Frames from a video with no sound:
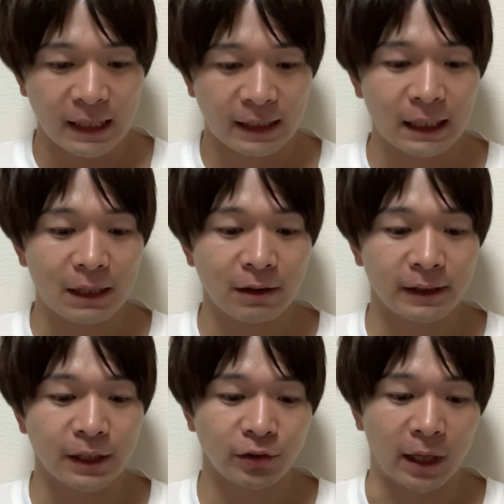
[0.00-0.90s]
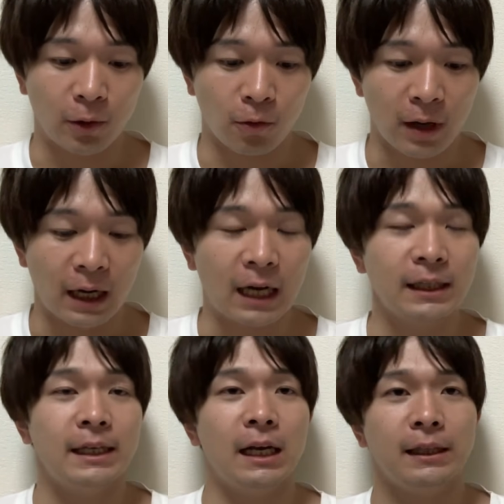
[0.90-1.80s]
柳川選手が後半か
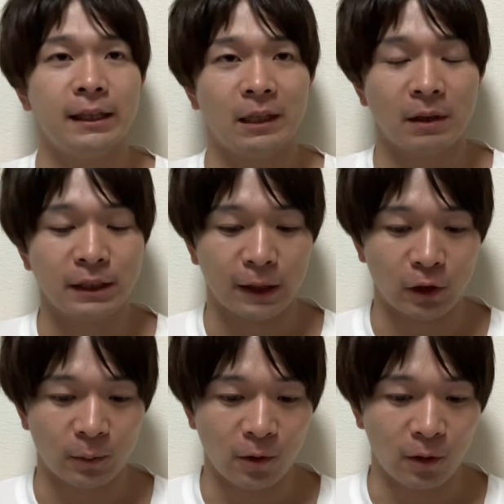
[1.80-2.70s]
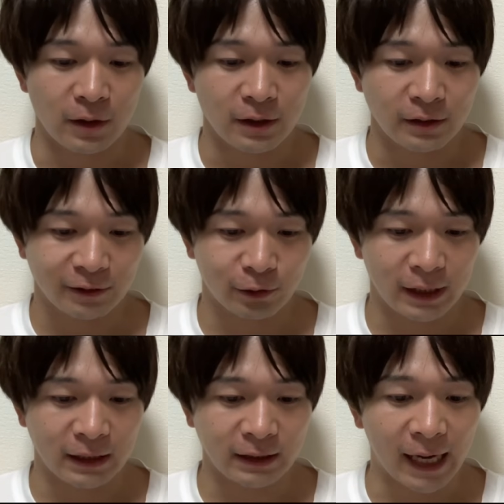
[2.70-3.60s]
なり上げてきましたけども、そ
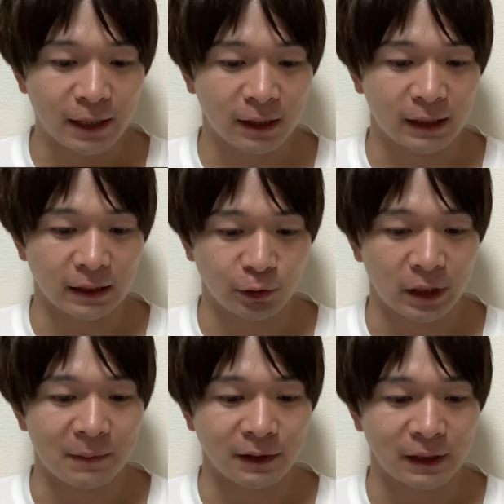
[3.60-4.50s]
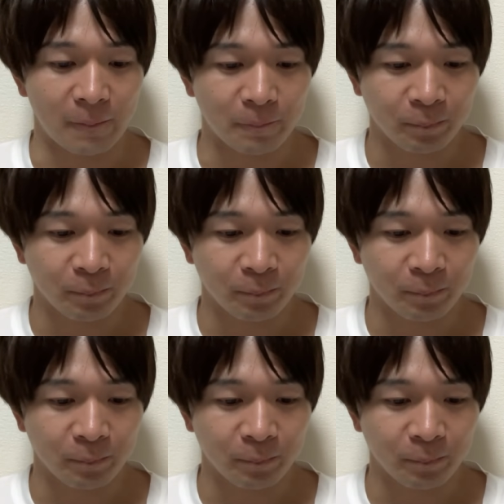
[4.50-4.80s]
れに耐える形となりました。